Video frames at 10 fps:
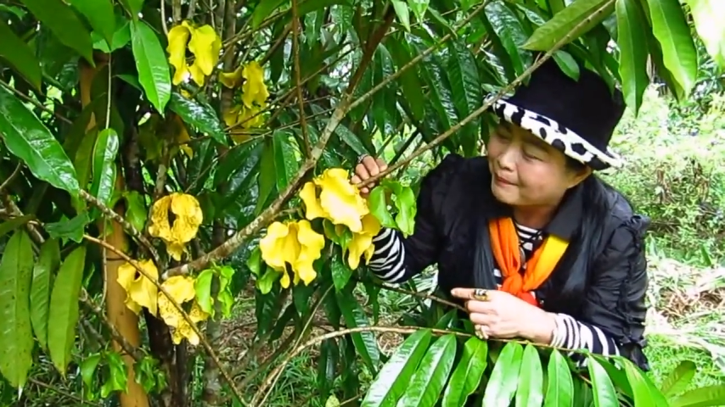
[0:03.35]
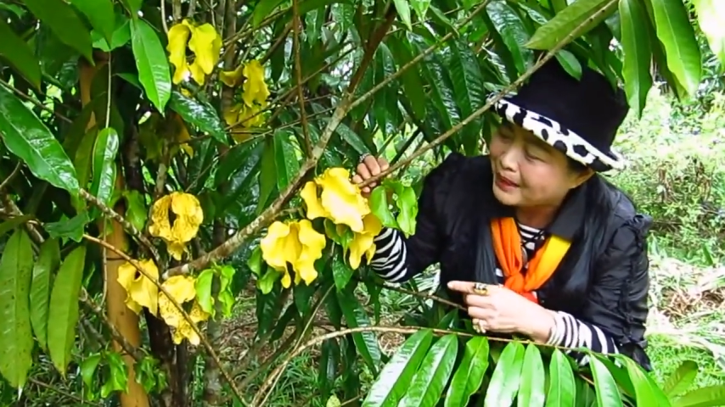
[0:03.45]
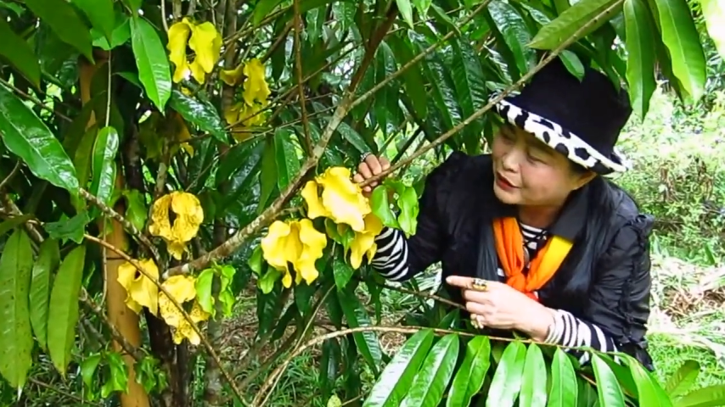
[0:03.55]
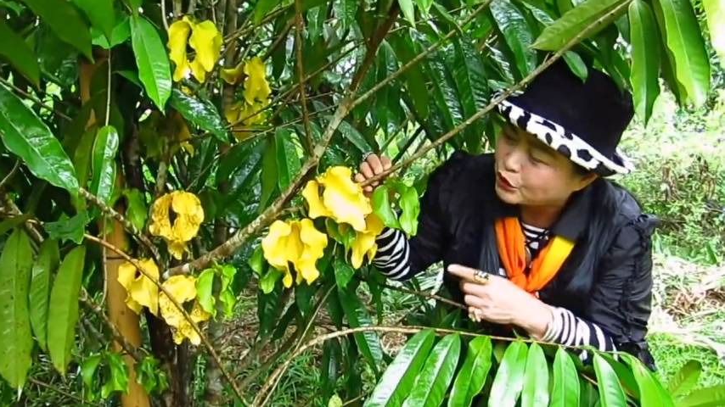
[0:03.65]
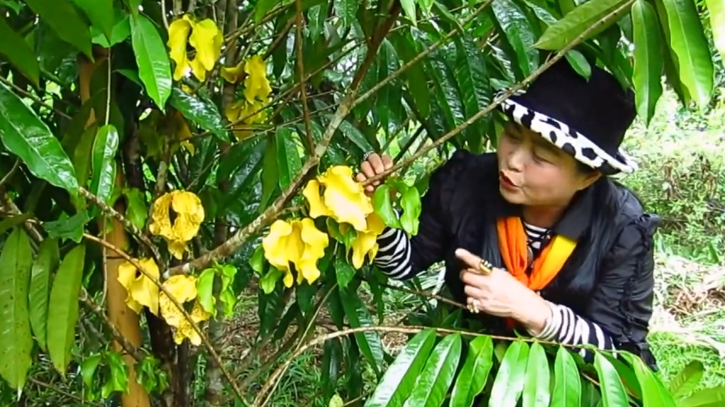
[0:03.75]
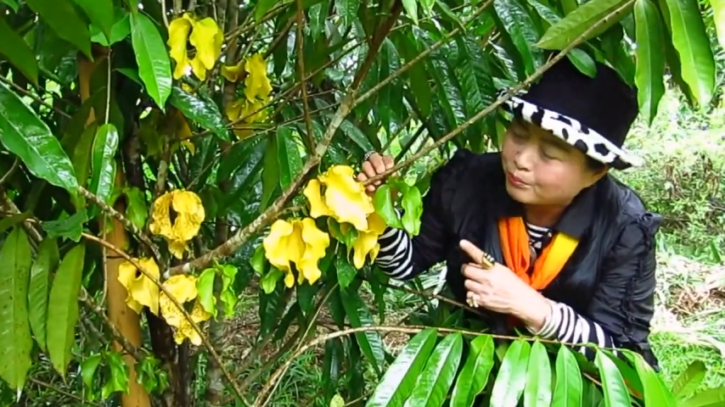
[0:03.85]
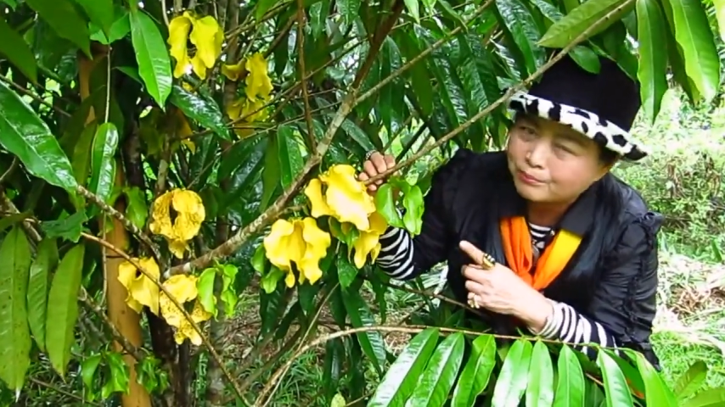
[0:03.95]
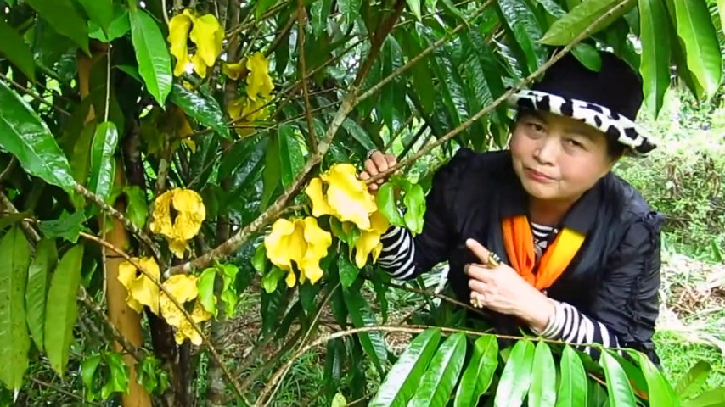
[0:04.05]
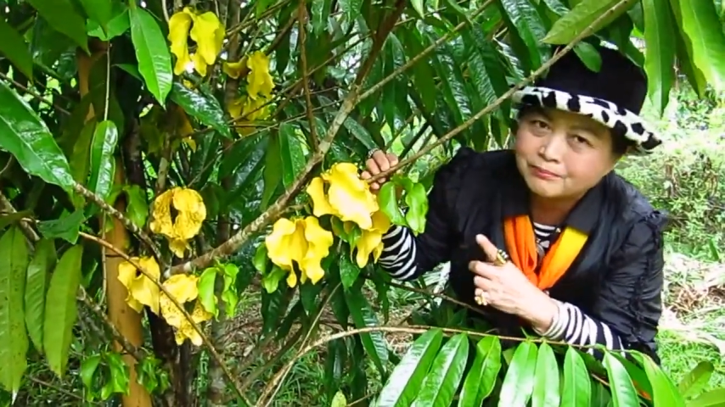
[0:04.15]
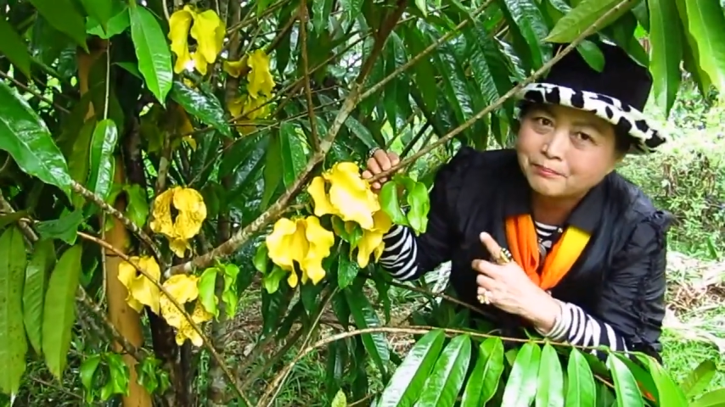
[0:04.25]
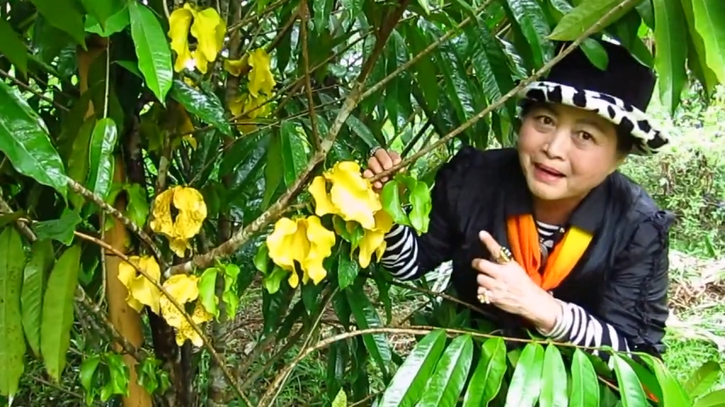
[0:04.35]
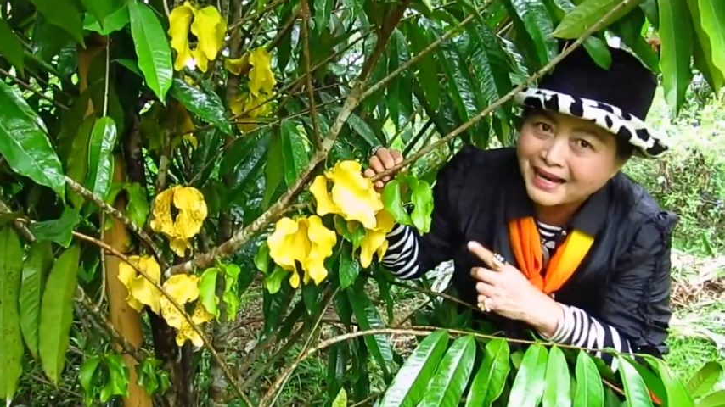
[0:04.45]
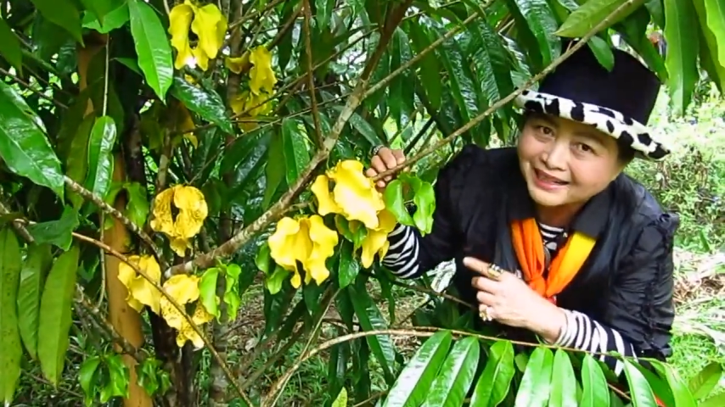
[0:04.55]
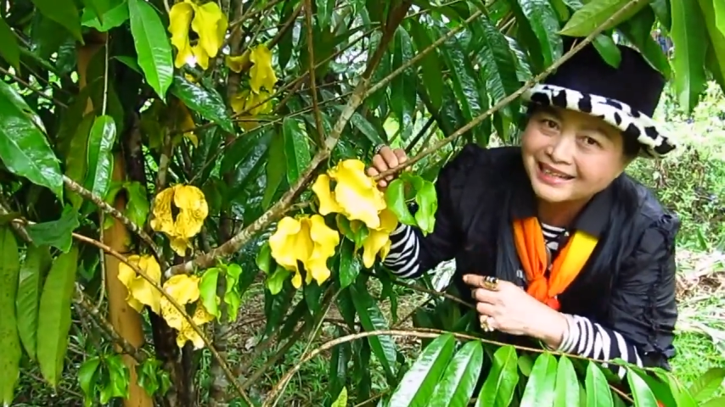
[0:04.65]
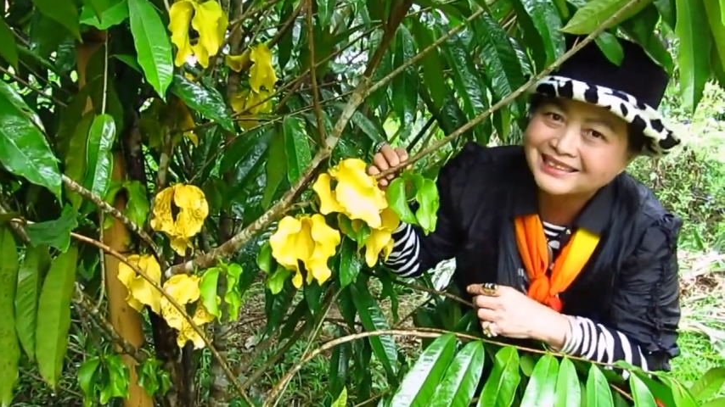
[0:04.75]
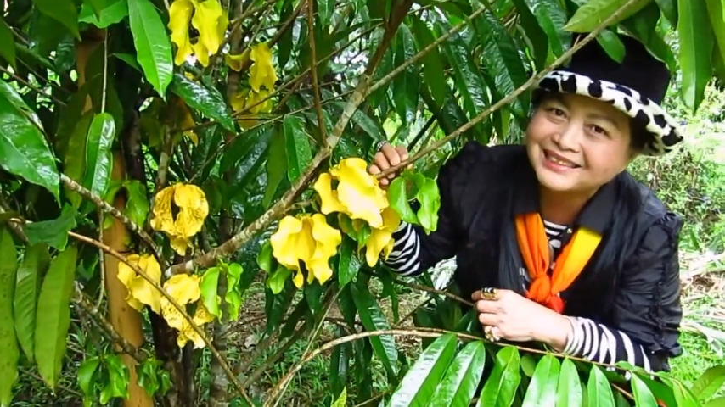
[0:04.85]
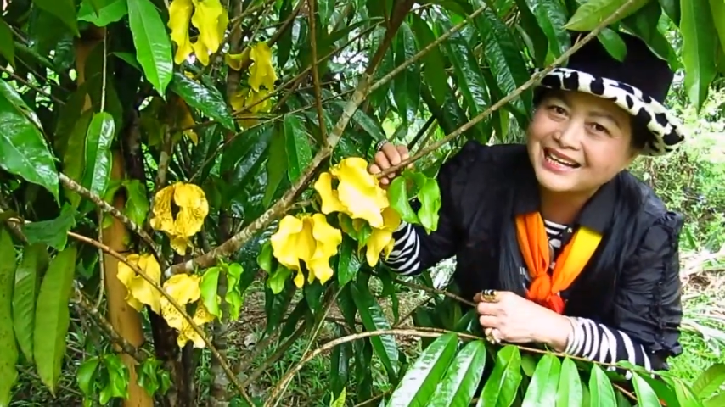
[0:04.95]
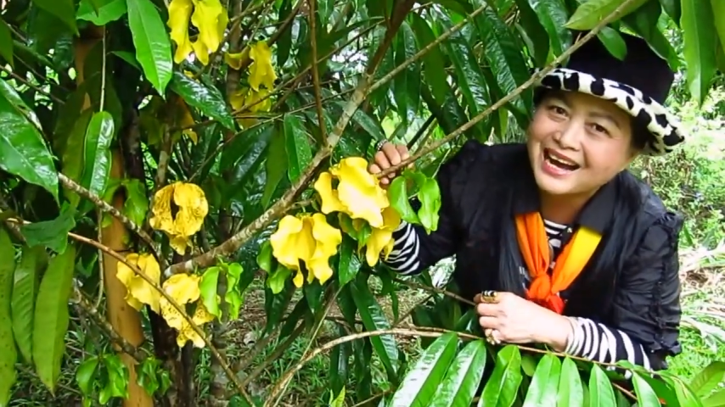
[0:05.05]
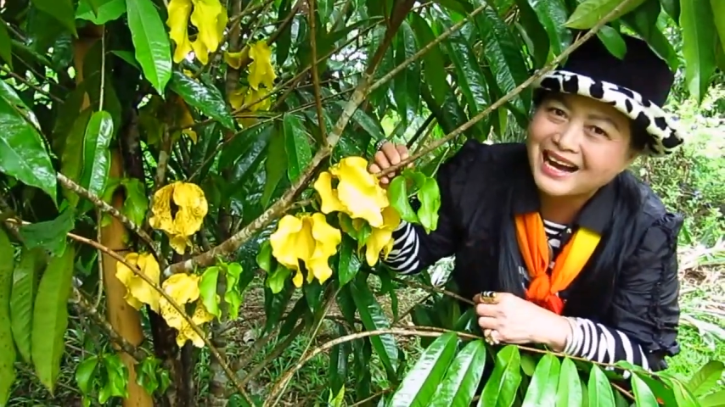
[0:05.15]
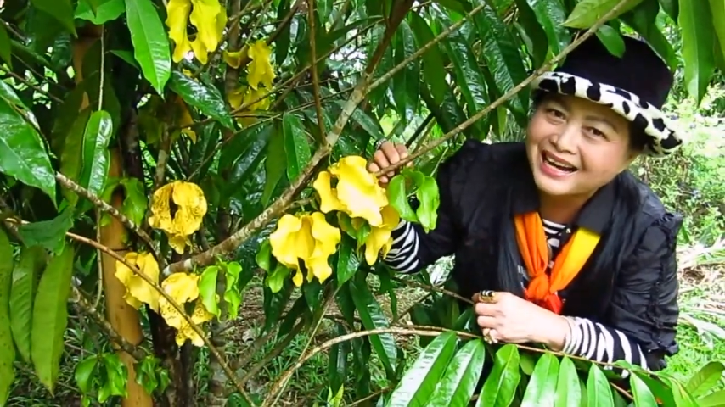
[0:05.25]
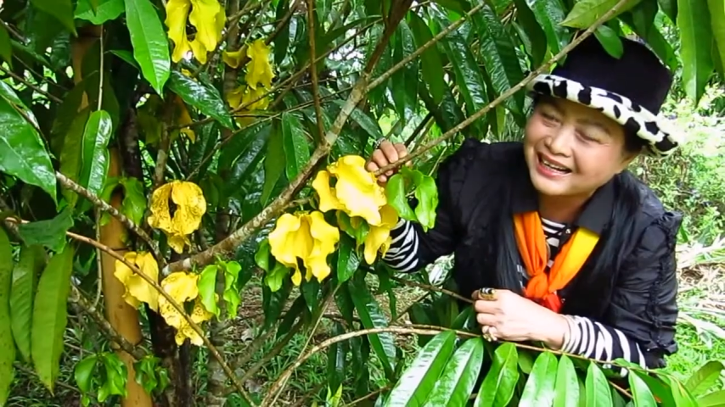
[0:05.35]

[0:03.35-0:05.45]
มาชมปลาหนันช้าง